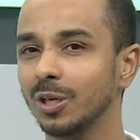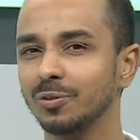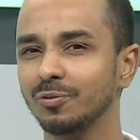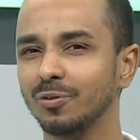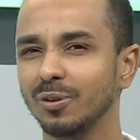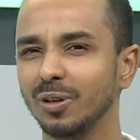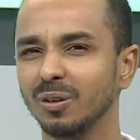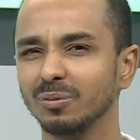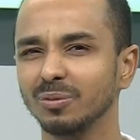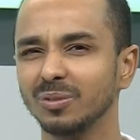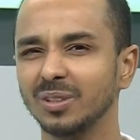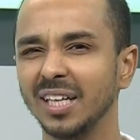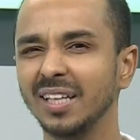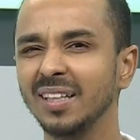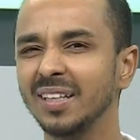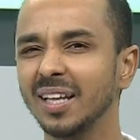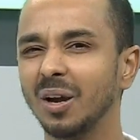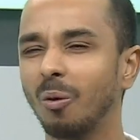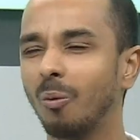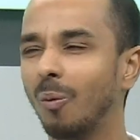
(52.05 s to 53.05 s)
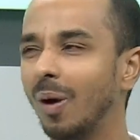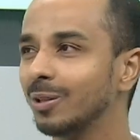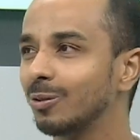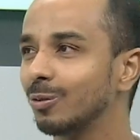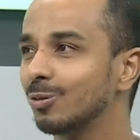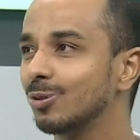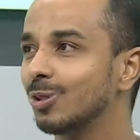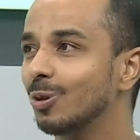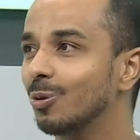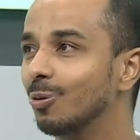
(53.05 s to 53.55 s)
acho que foram
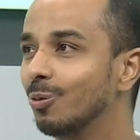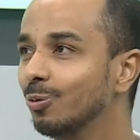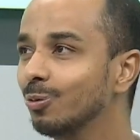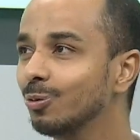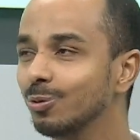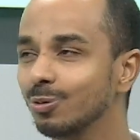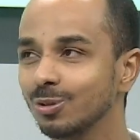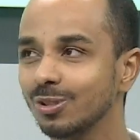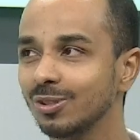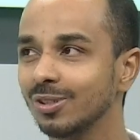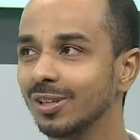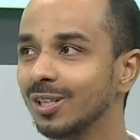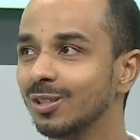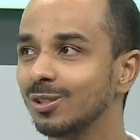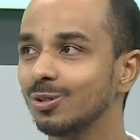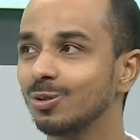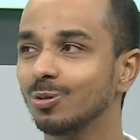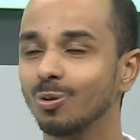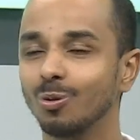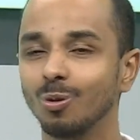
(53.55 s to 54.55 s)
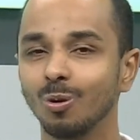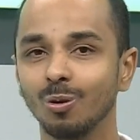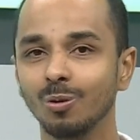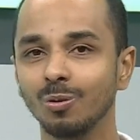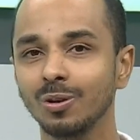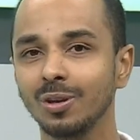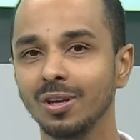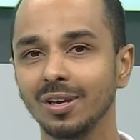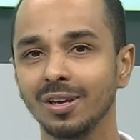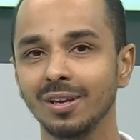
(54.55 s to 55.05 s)
34 segundos antes do
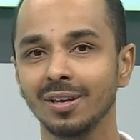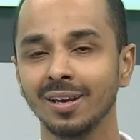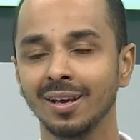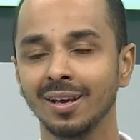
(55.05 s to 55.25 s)
gol que